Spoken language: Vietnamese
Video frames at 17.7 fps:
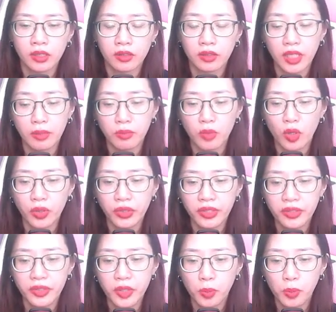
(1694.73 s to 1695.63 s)
Tiền
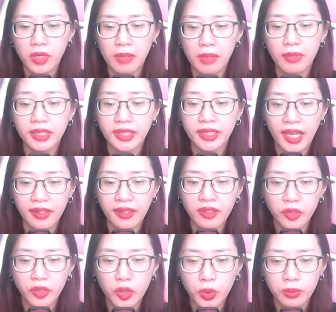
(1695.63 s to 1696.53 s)
bối đúng là mắt sáng
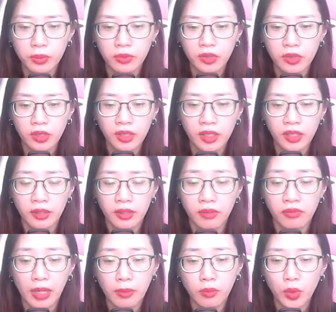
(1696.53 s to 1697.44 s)
như đuốc,
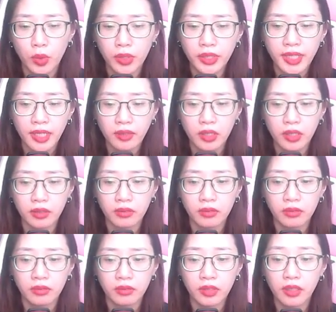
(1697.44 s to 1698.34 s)
vạn bối xác
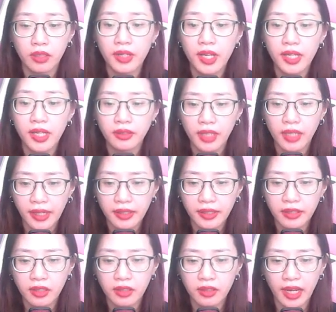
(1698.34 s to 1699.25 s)
thực từng đến Thái
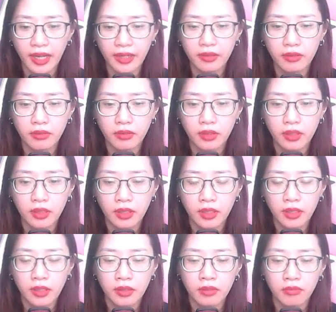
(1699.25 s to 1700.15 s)
Hư Cảnh.
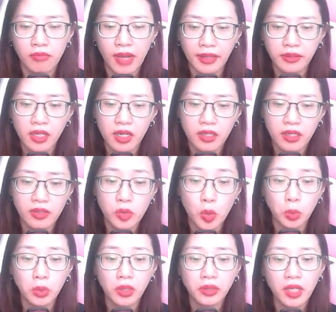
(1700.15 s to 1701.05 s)
Bản thân
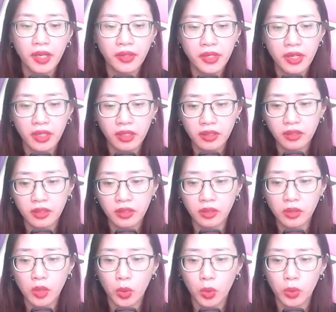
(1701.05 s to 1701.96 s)
cũng có thế giới
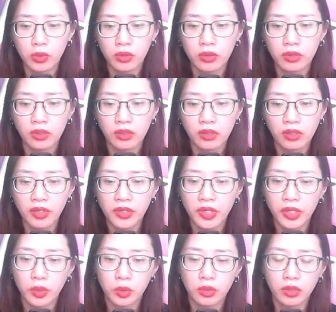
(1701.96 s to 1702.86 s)
tử thụ, có
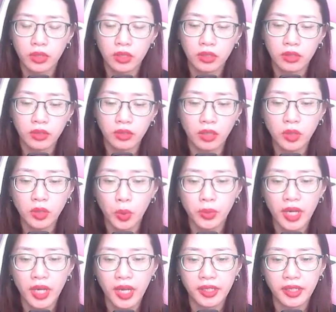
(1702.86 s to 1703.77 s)
điều tử
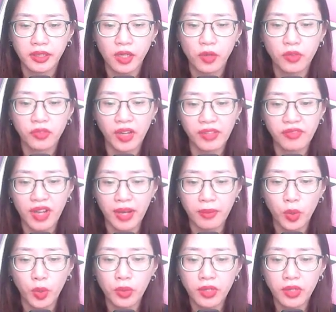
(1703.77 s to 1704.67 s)
thụ này không phải
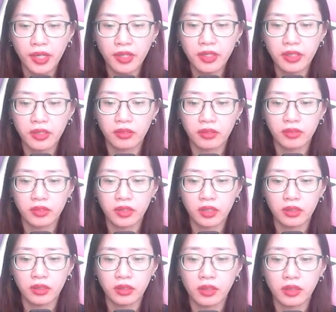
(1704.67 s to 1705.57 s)
vạn bối lấy được
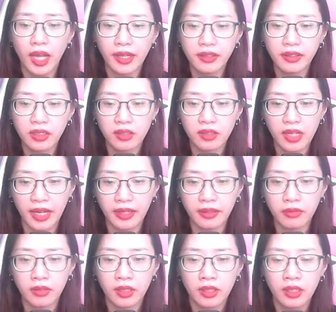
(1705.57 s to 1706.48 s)
từ Thái Hư
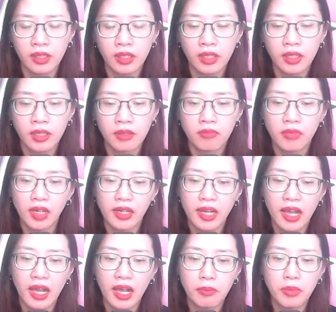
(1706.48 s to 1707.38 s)
Cảnh, mà
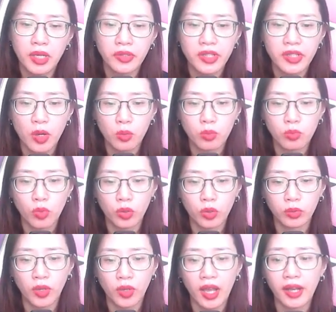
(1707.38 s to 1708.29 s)
là bên trong
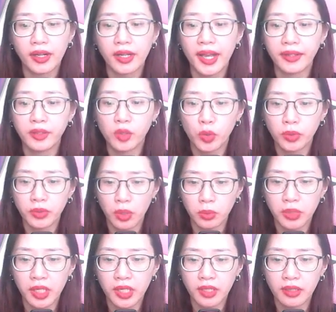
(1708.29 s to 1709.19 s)
một tòa càn khôn
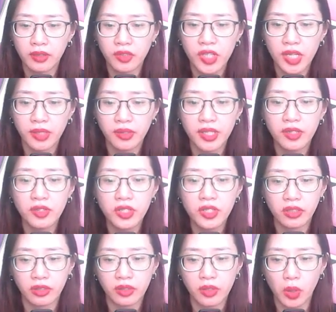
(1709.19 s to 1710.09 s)
động thiên trên chiến
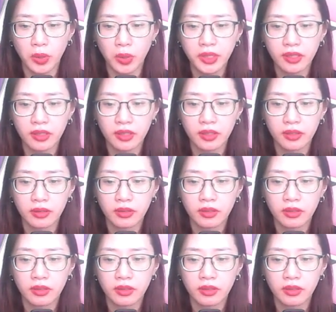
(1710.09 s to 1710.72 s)
trường cổ xưa.